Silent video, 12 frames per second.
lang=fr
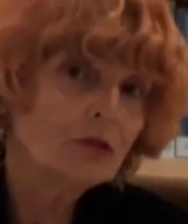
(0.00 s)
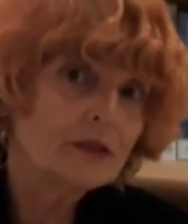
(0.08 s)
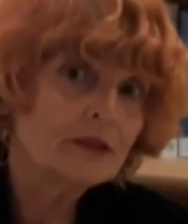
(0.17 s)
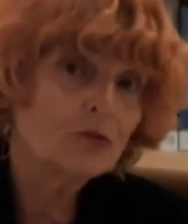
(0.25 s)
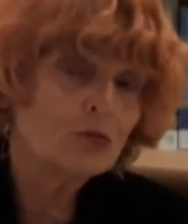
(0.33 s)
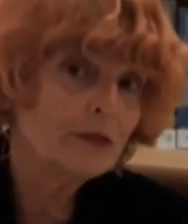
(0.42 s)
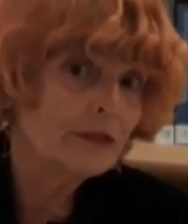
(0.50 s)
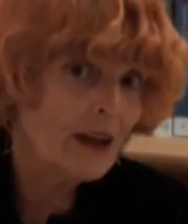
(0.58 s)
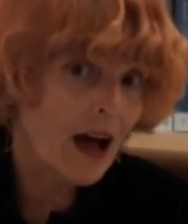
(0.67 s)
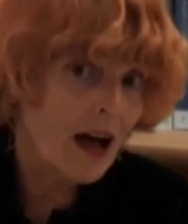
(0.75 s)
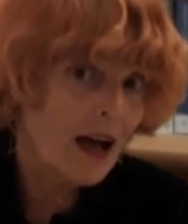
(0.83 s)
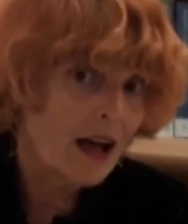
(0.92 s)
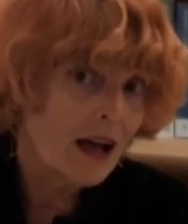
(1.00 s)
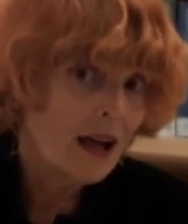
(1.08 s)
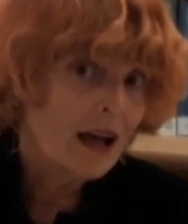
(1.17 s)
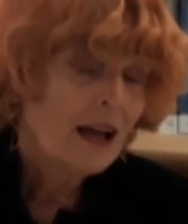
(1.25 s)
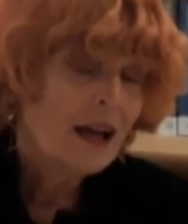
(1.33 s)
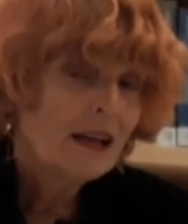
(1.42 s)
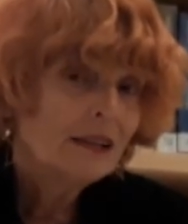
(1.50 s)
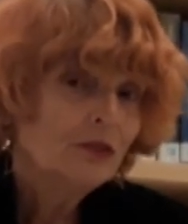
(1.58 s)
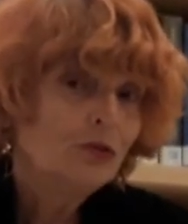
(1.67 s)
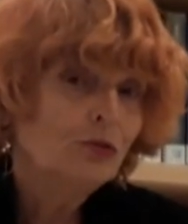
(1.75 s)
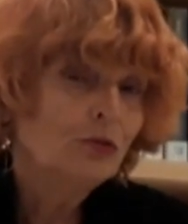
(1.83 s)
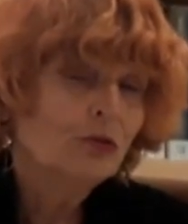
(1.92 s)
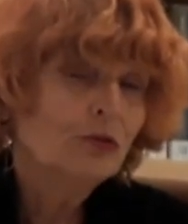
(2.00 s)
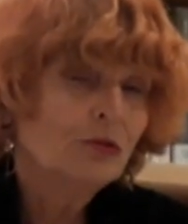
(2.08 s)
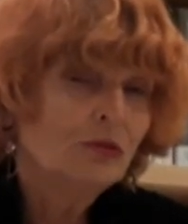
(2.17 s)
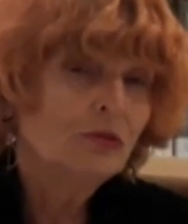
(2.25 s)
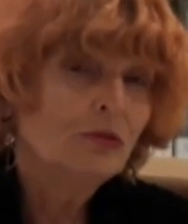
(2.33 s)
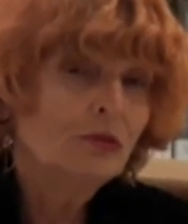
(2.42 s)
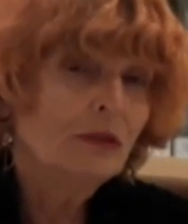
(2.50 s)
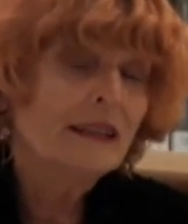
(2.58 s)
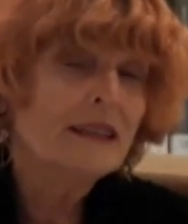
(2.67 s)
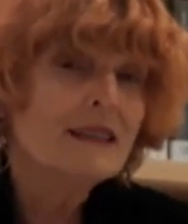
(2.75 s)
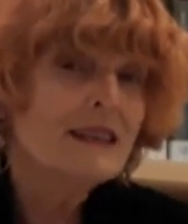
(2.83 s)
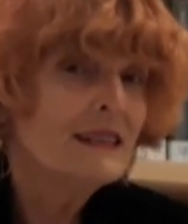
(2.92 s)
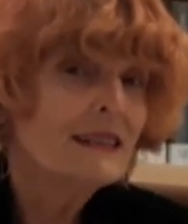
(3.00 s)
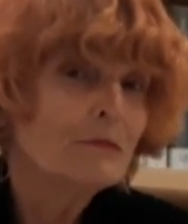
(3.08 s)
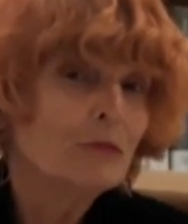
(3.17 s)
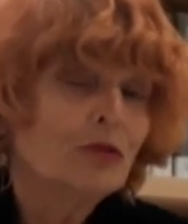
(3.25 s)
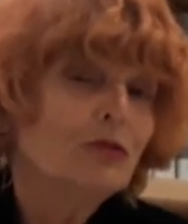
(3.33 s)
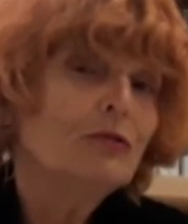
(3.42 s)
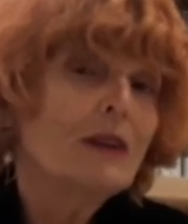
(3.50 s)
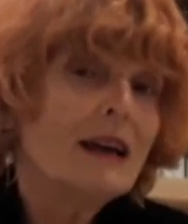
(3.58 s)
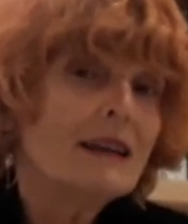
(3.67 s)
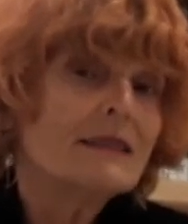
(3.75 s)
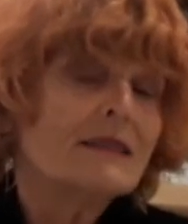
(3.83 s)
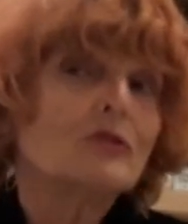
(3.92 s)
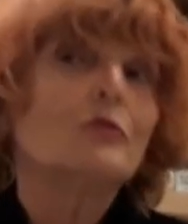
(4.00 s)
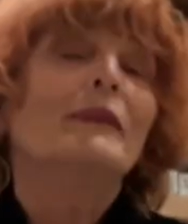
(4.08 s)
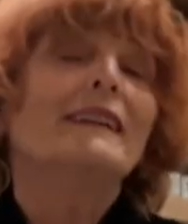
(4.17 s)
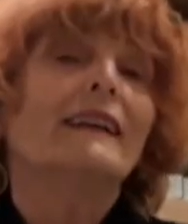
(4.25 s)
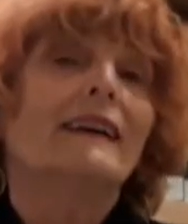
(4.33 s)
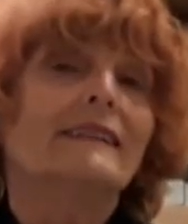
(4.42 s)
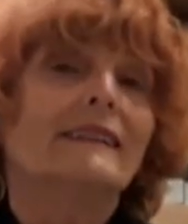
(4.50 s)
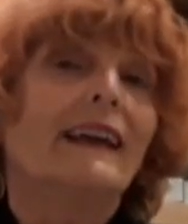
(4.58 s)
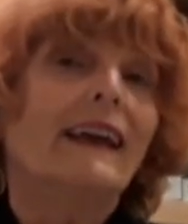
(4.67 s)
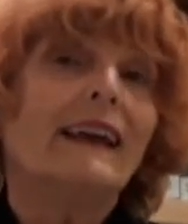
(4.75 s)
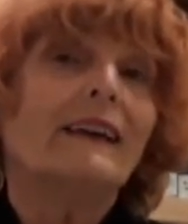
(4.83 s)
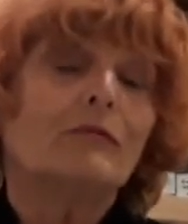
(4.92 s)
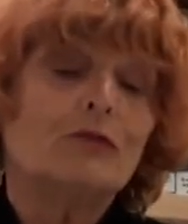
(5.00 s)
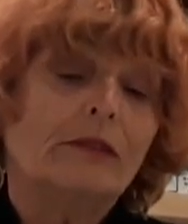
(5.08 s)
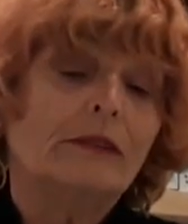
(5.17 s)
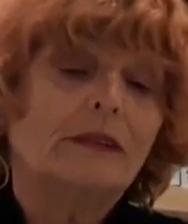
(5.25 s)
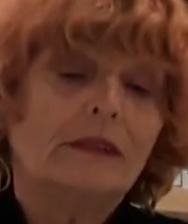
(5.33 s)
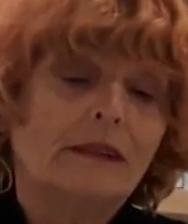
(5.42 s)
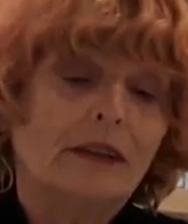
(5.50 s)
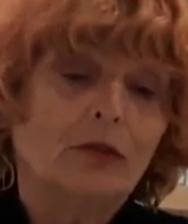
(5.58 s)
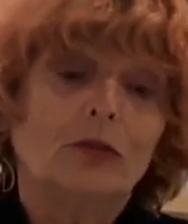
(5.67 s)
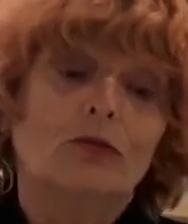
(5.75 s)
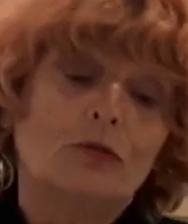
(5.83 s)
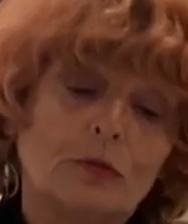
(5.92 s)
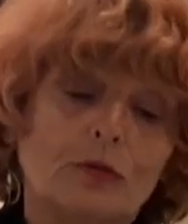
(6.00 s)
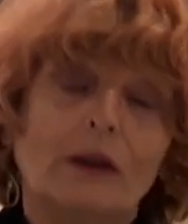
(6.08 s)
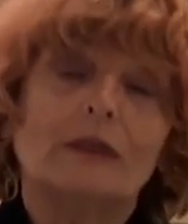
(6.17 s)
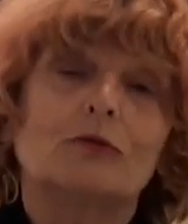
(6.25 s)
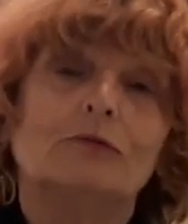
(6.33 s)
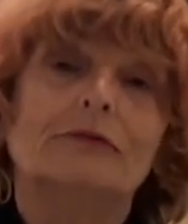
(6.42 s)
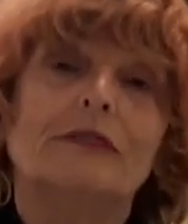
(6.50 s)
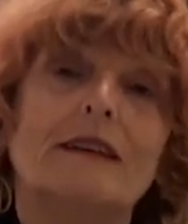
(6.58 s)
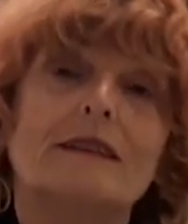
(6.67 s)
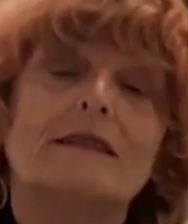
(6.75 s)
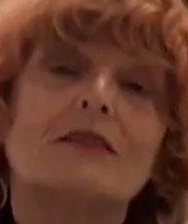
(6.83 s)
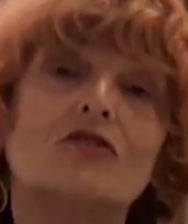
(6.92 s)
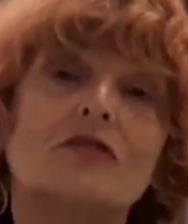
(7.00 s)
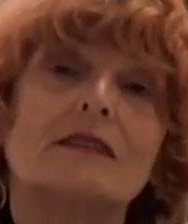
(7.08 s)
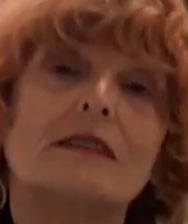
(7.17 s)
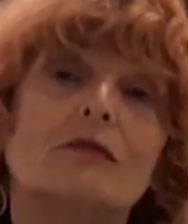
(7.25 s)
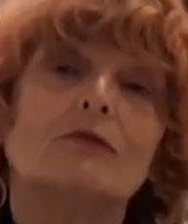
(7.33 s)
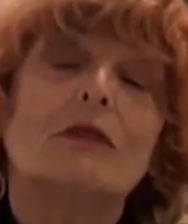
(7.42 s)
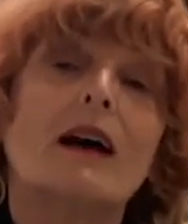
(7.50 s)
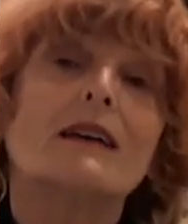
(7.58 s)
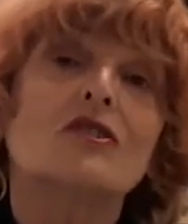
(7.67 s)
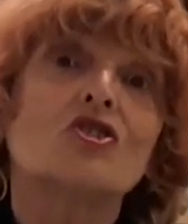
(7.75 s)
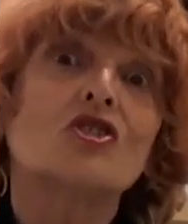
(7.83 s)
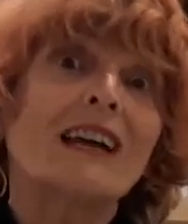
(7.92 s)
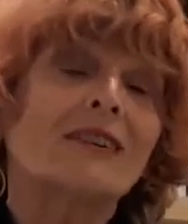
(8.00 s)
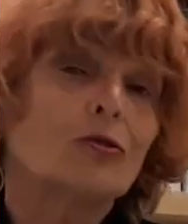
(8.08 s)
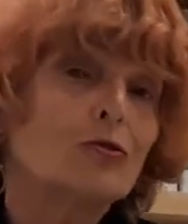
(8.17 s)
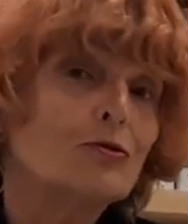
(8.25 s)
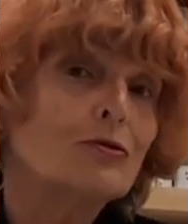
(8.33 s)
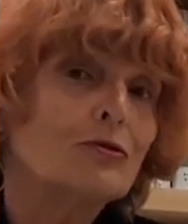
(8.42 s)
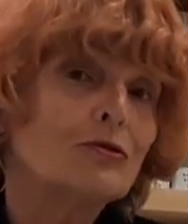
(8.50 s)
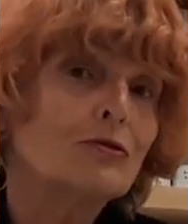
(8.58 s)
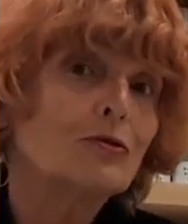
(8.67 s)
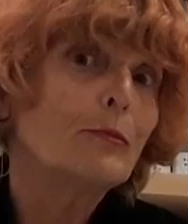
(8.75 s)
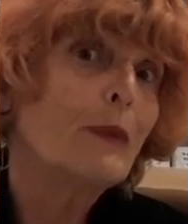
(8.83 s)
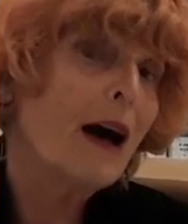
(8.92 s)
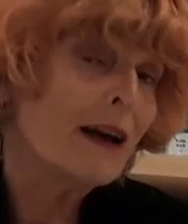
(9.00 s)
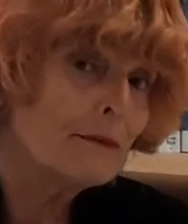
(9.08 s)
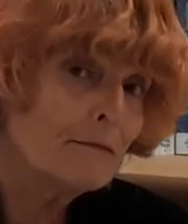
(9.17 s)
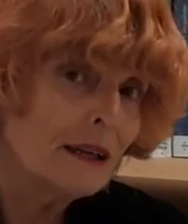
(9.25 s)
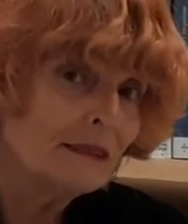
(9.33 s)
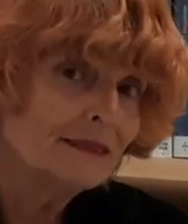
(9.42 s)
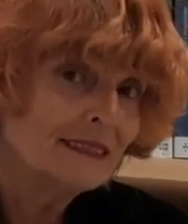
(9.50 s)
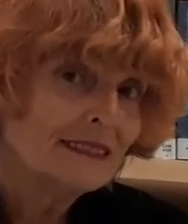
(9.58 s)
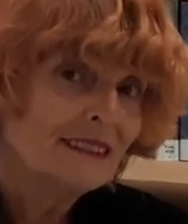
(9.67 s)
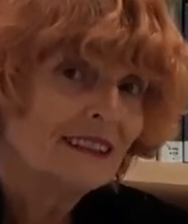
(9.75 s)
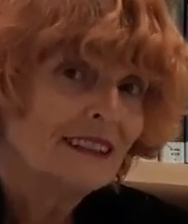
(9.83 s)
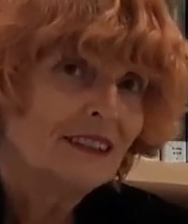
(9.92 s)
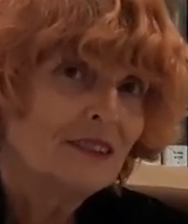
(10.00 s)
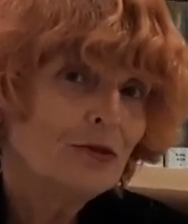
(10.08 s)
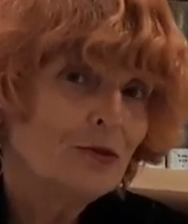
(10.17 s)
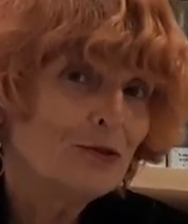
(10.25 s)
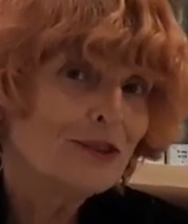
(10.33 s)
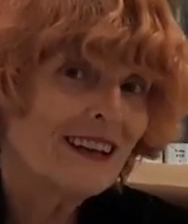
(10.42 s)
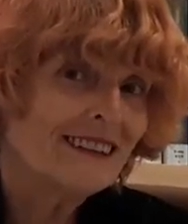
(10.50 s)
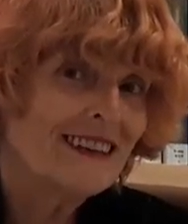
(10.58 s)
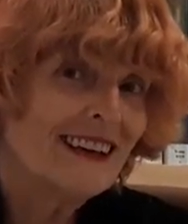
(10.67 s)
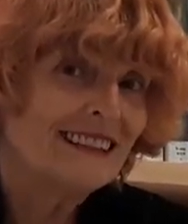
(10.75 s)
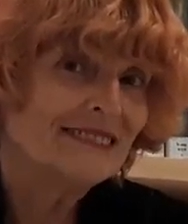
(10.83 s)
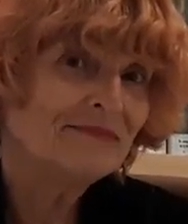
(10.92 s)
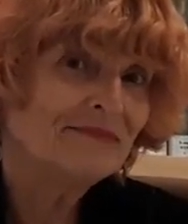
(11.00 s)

le résultat de l'énigme de la semaine dernière. Vous avez été d'ailleurs nombreux à trouver. Il s'agissait de la chartreuse de Parme de Stendhal.